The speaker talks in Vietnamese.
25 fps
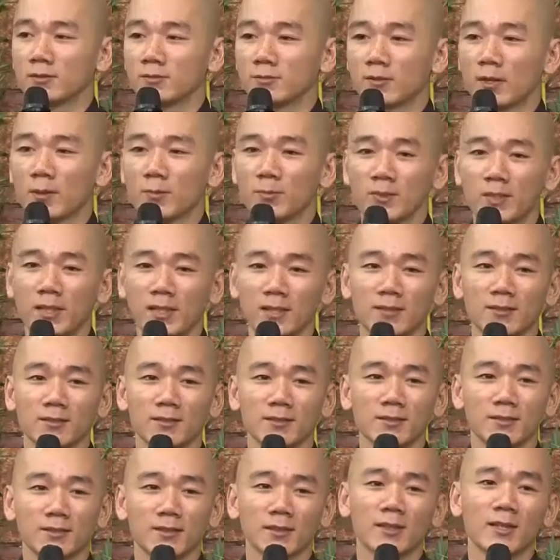pháp
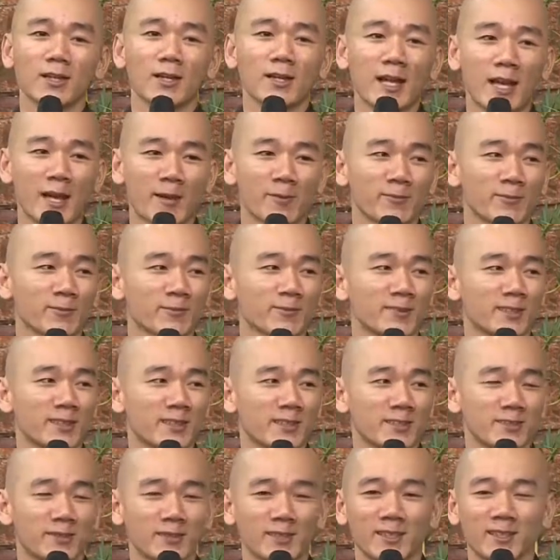danh rất là đẹp.
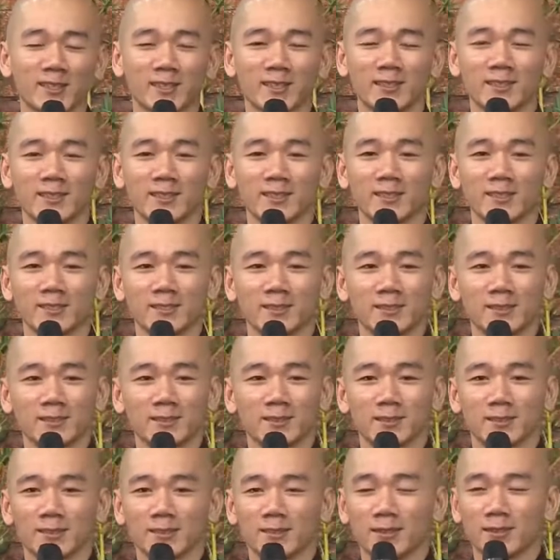Vậy thì
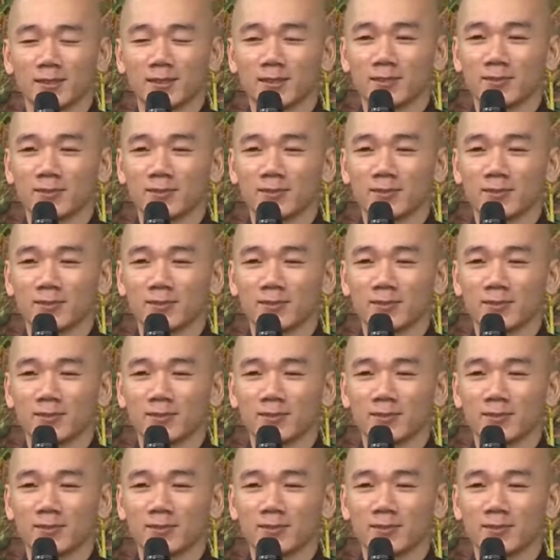xin